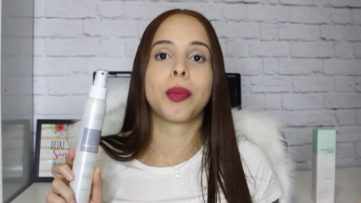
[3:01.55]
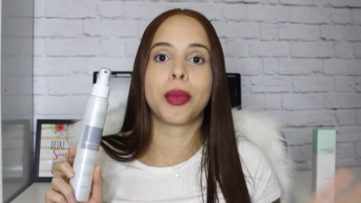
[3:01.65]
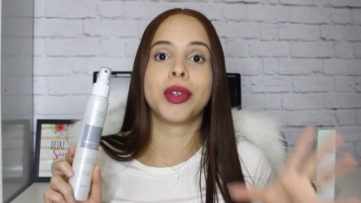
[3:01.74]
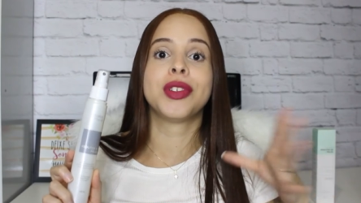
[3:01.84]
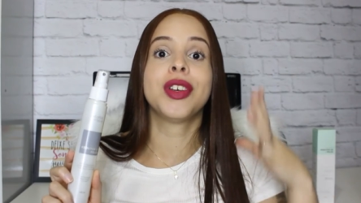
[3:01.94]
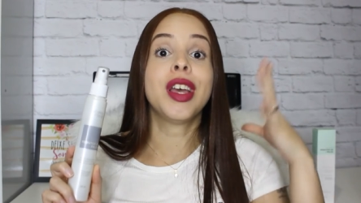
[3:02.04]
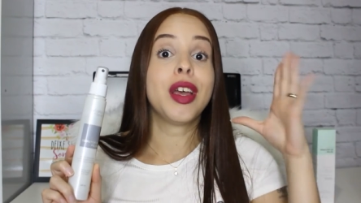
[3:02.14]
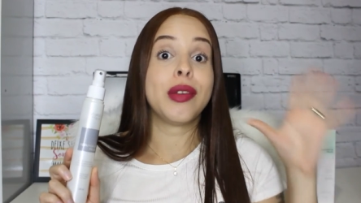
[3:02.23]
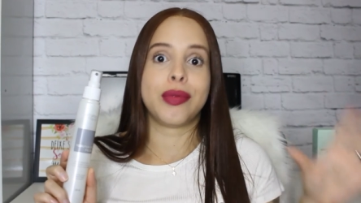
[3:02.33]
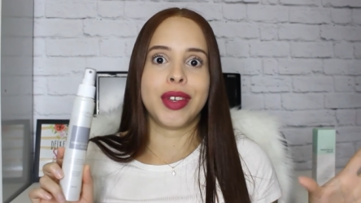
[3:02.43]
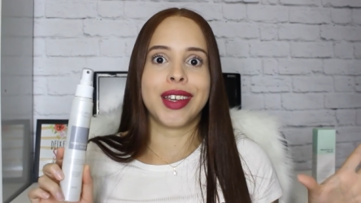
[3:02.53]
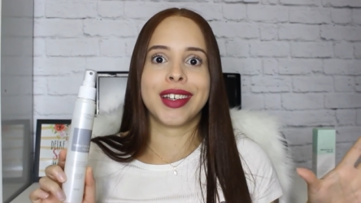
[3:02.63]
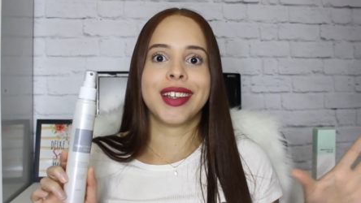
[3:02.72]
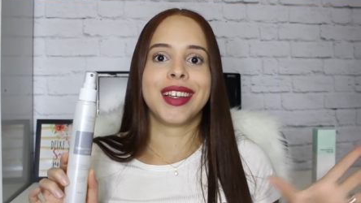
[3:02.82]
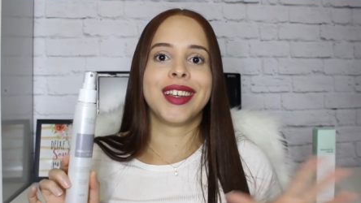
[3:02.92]
pude
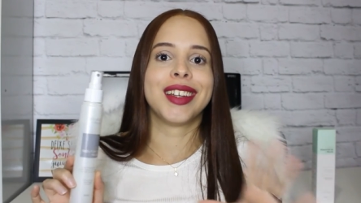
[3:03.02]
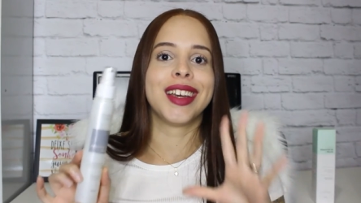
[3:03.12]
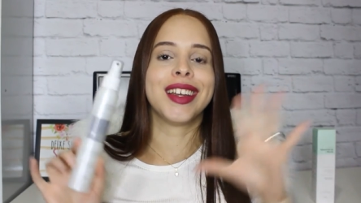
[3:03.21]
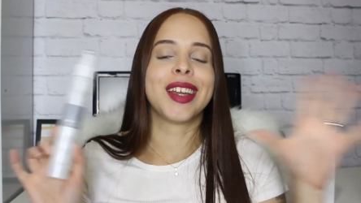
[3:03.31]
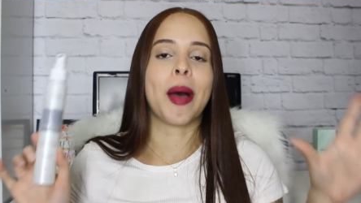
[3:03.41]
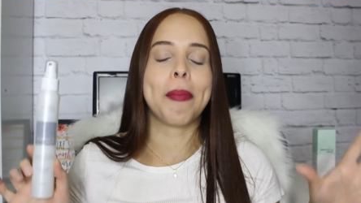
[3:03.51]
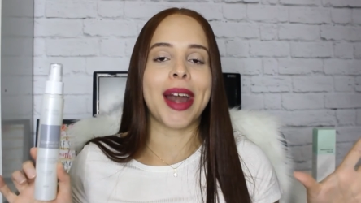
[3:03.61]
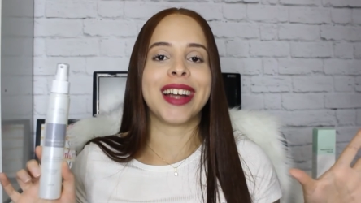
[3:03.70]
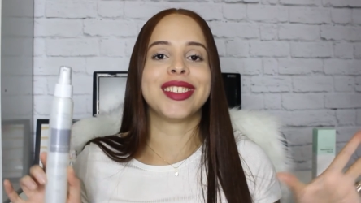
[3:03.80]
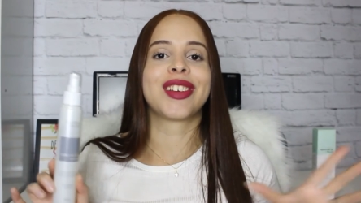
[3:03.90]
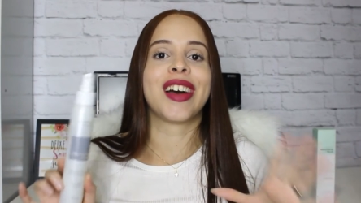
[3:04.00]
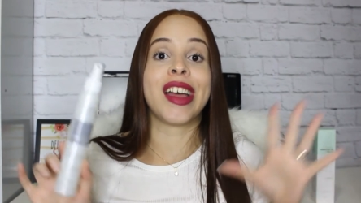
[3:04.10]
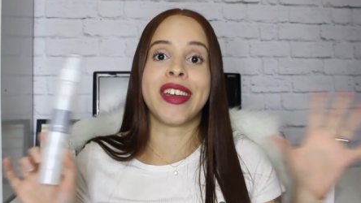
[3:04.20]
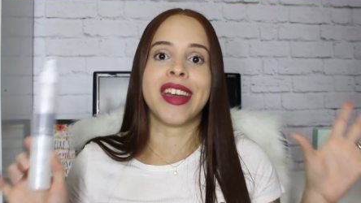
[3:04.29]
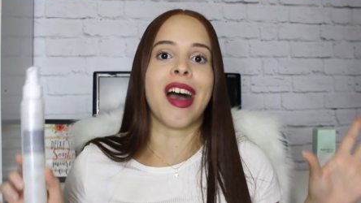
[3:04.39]
ver ali, né, na prática
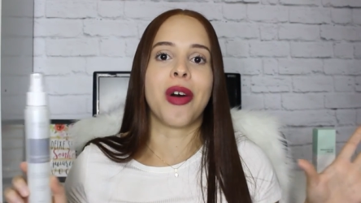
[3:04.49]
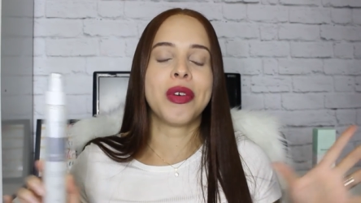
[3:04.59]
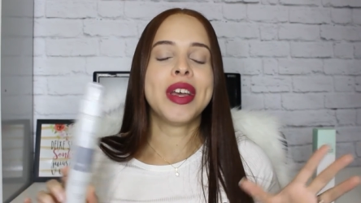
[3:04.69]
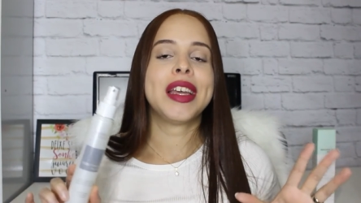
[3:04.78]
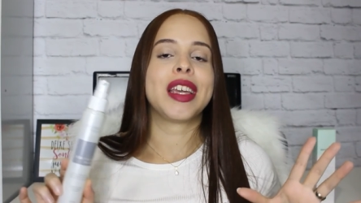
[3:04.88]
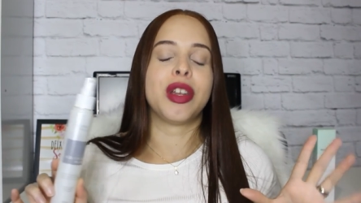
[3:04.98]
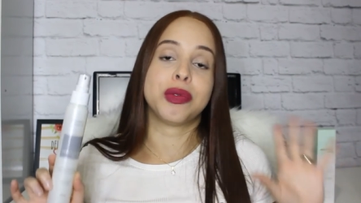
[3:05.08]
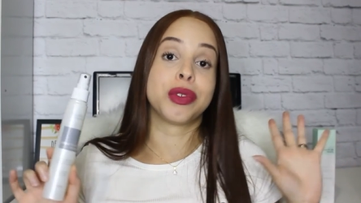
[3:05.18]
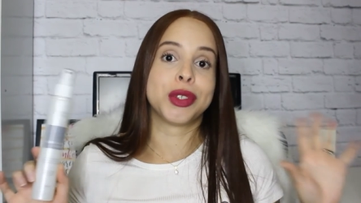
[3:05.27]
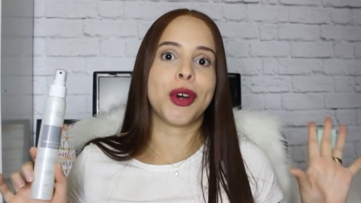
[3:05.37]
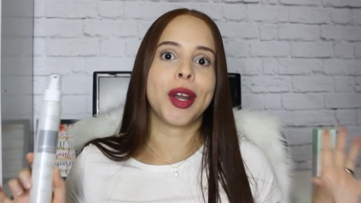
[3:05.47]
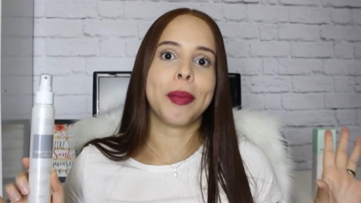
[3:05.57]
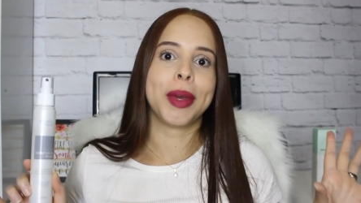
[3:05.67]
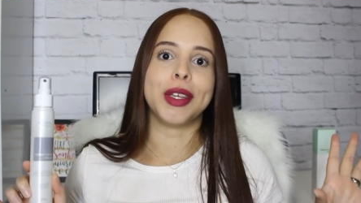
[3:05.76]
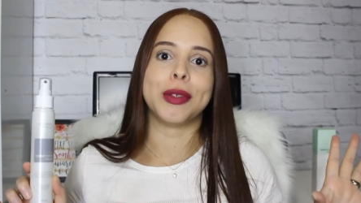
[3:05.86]
real, que ele funciona
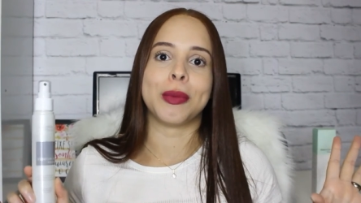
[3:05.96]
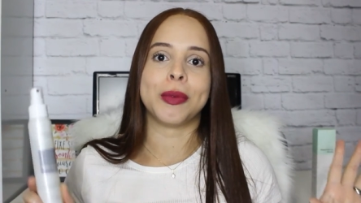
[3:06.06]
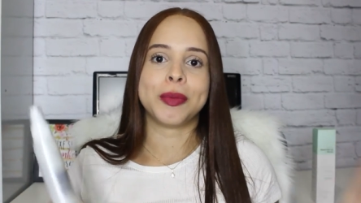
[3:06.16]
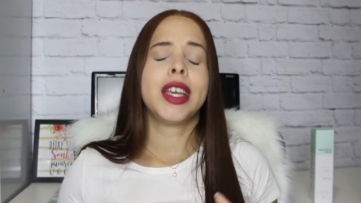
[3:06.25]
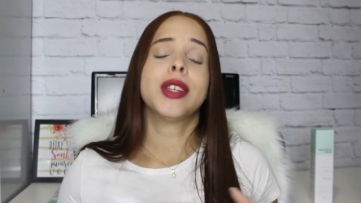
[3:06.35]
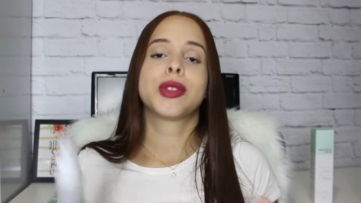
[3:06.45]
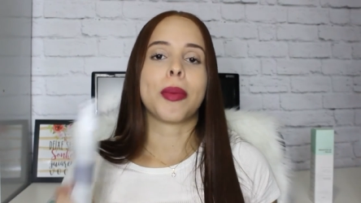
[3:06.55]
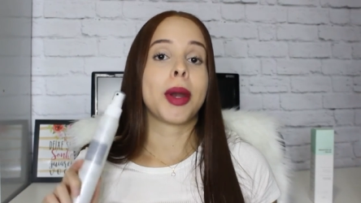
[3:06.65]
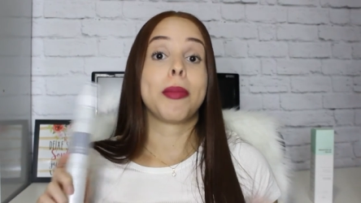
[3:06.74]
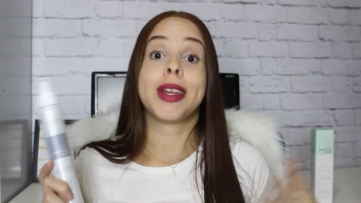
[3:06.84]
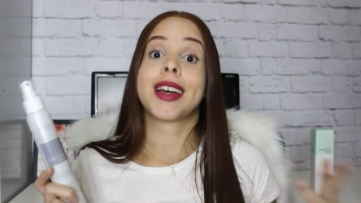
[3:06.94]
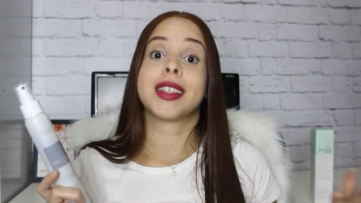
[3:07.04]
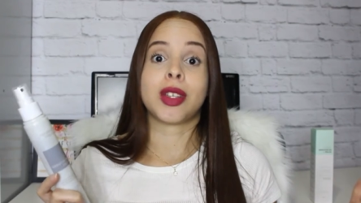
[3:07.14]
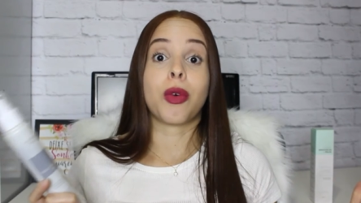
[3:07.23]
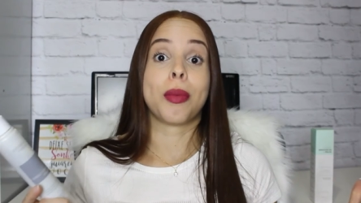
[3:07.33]
mesmo. E sobre a
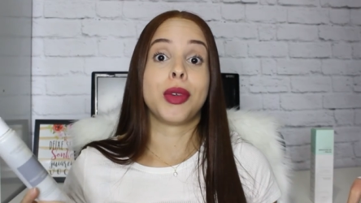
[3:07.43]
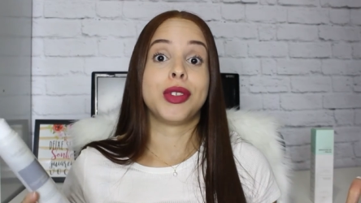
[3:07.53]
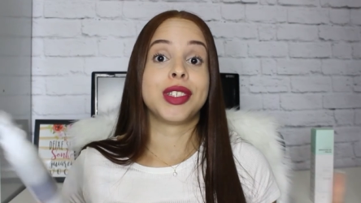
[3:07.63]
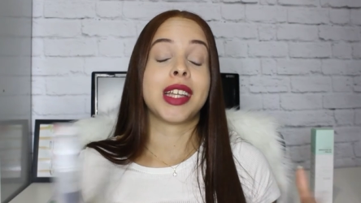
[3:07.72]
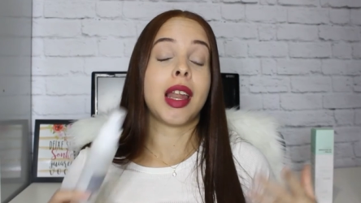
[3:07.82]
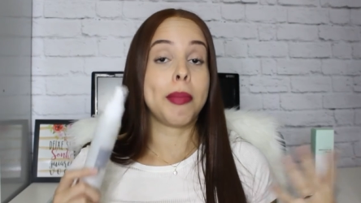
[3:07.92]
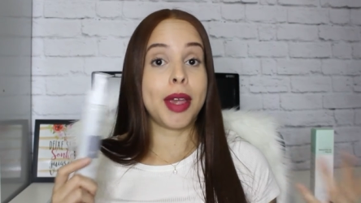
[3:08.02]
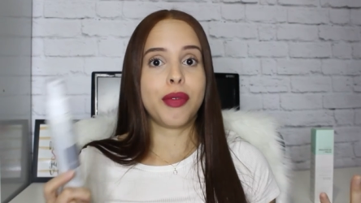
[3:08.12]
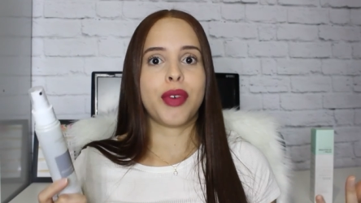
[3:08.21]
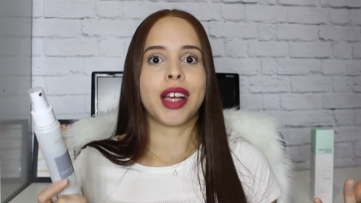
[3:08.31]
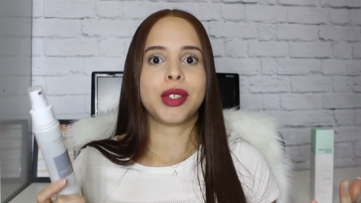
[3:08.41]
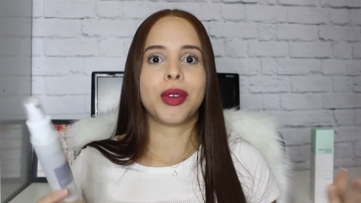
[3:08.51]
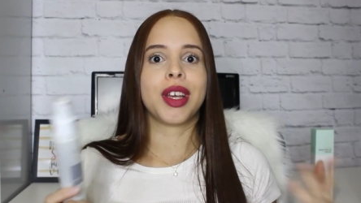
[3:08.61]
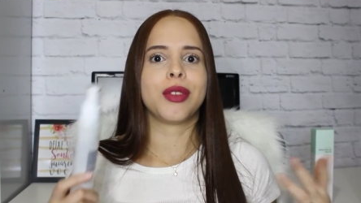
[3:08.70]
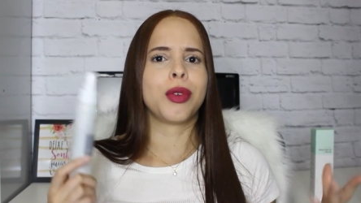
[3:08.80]
aplicação, como eu disse, ela é bem fácil,
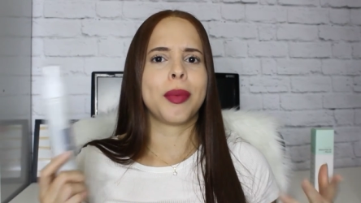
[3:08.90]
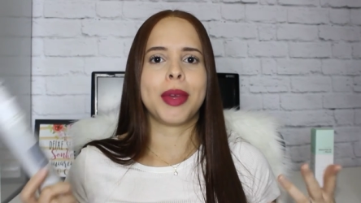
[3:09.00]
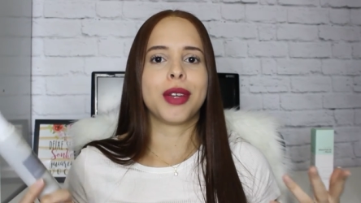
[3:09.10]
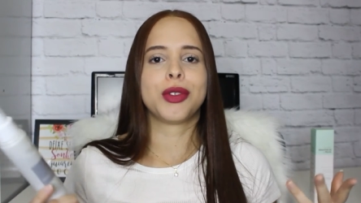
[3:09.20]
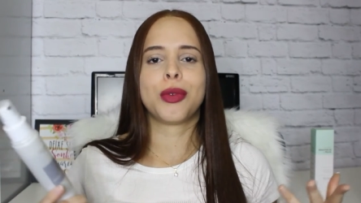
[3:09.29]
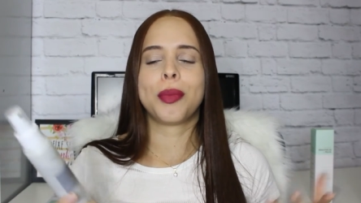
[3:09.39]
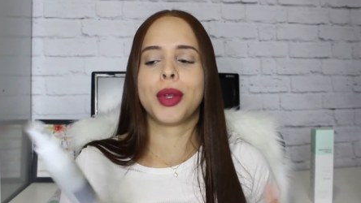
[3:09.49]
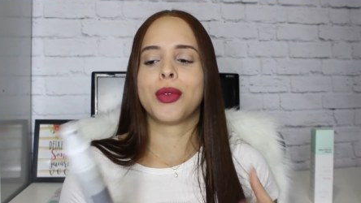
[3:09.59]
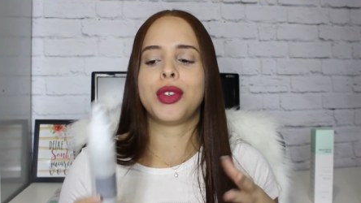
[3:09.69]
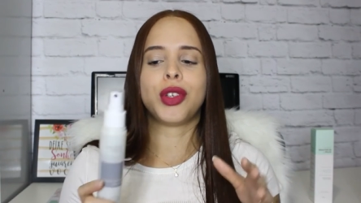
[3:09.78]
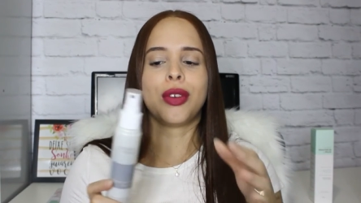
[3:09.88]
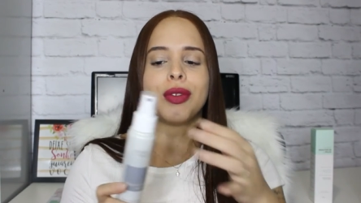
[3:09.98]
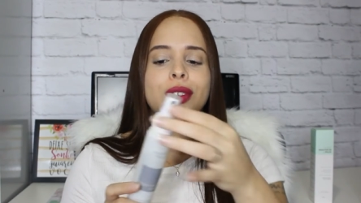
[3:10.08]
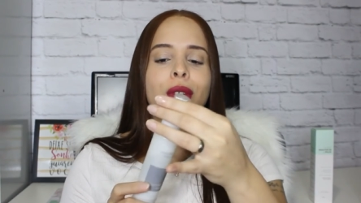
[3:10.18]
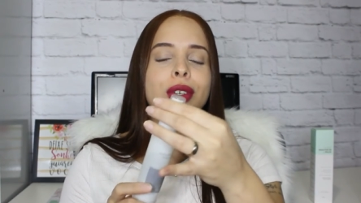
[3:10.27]
né, dura menos de um minutinho.
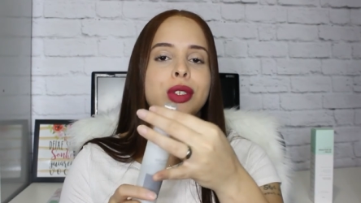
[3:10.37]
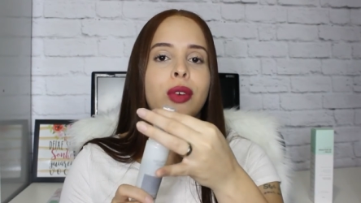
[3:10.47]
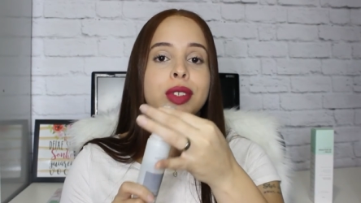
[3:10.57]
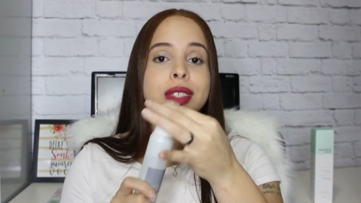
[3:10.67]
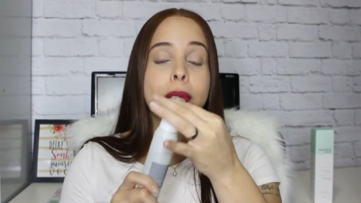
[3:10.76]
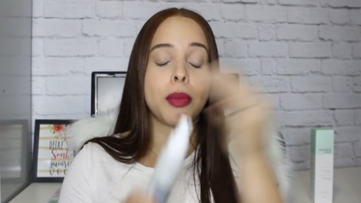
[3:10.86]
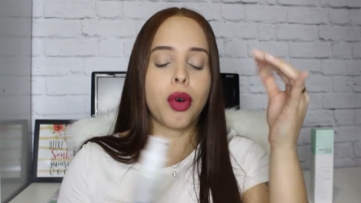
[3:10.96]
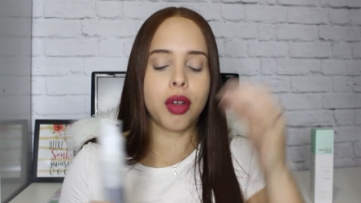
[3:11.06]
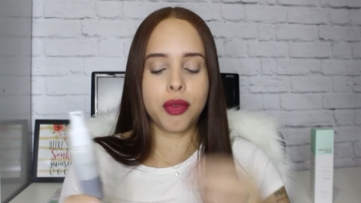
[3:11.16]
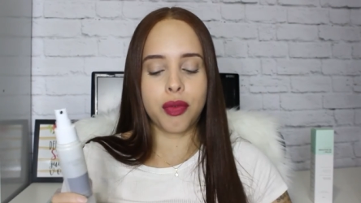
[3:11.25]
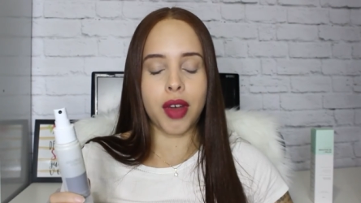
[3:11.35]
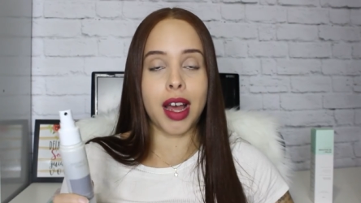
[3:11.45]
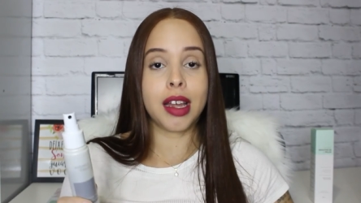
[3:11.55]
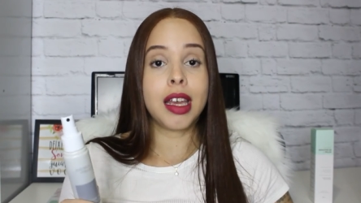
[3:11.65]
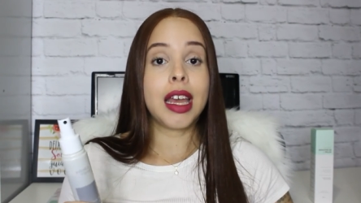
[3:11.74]
Então, é só você borrifar.